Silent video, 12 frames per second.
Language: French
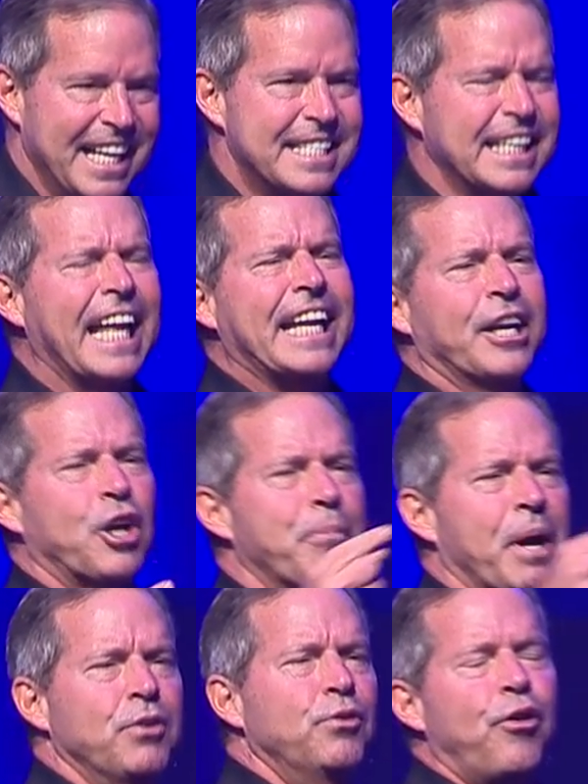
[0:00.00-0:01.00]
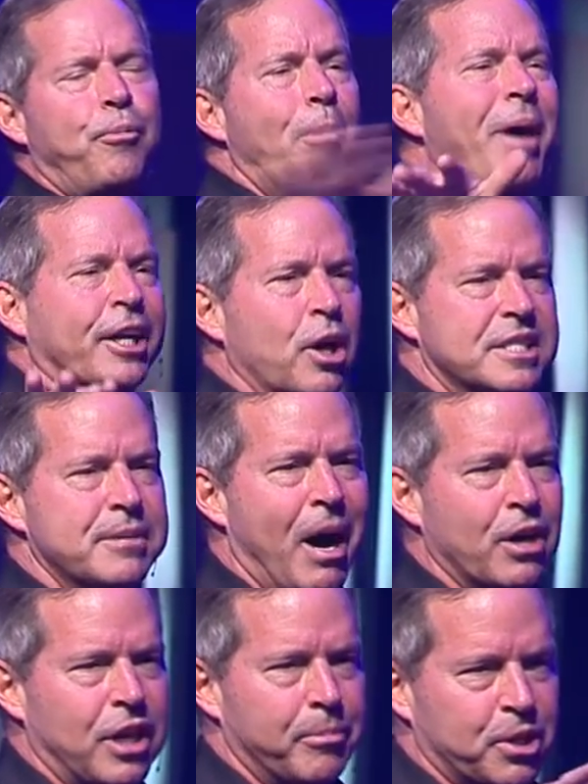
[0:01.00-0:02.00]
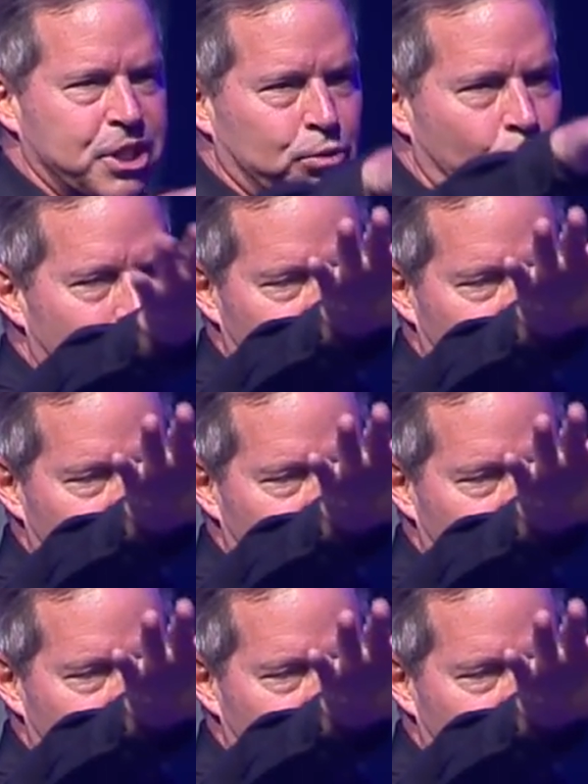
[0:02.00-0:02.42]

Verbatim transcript: Dites à quelqu'un près de vous, il ne faut pas manquer un dimanche dans les prochains trois